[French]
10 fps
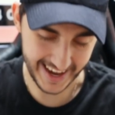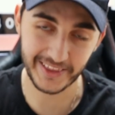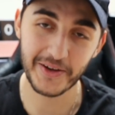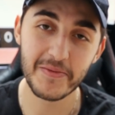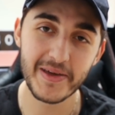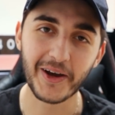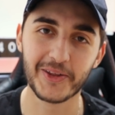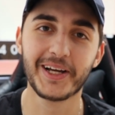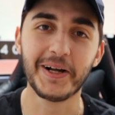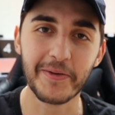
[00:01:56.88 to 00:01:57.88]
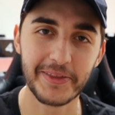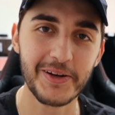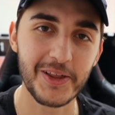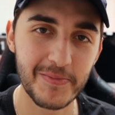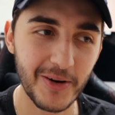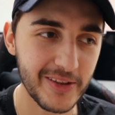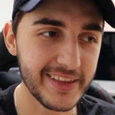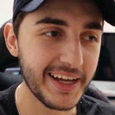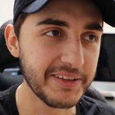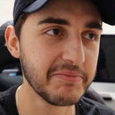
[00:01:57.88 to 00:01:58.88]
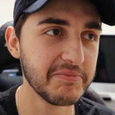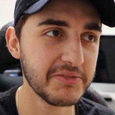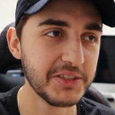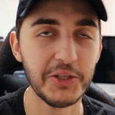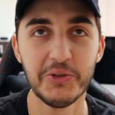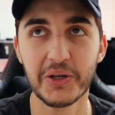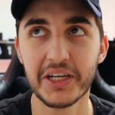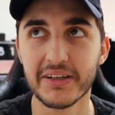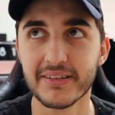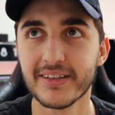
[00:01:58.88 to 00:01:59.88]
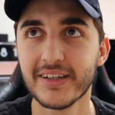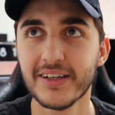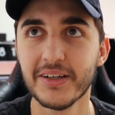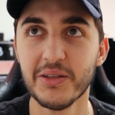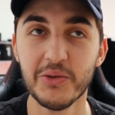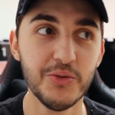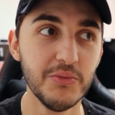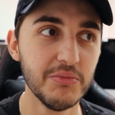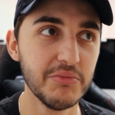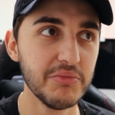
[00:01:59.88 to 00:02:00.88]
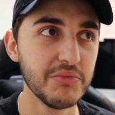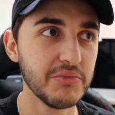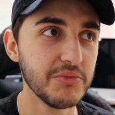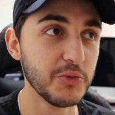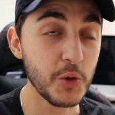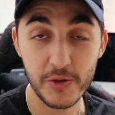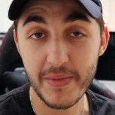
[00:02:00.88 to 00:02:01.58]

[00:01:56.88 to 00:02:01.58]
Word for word: il y a un an et demi, quand j'ai commencé le sport, ça, a duré euh, deux